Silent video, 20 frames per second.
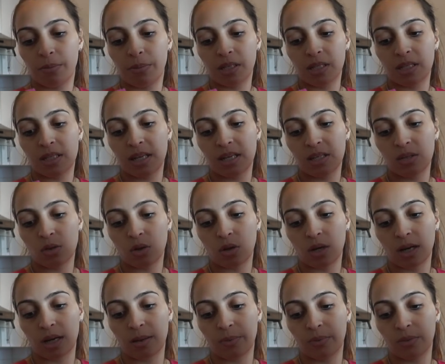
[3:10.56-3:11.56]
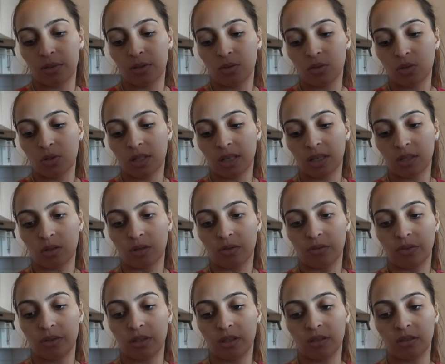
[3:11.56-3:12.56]
Potato Cup,
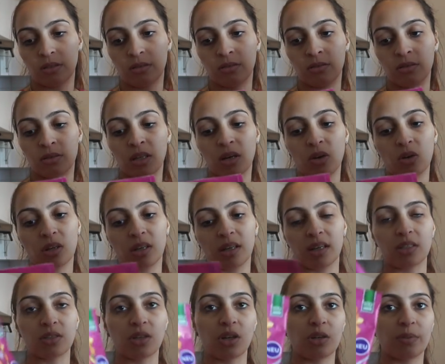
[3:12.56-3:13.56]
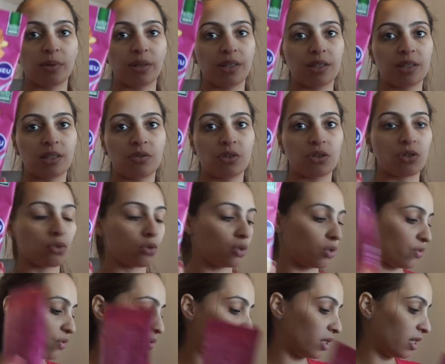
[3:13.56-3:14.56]
Süßkartoffeln. Ja, okay, das könnte man jetzt
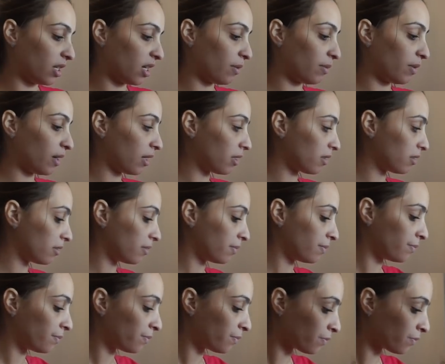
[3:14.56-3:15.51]
zwischendurch für Lina machen.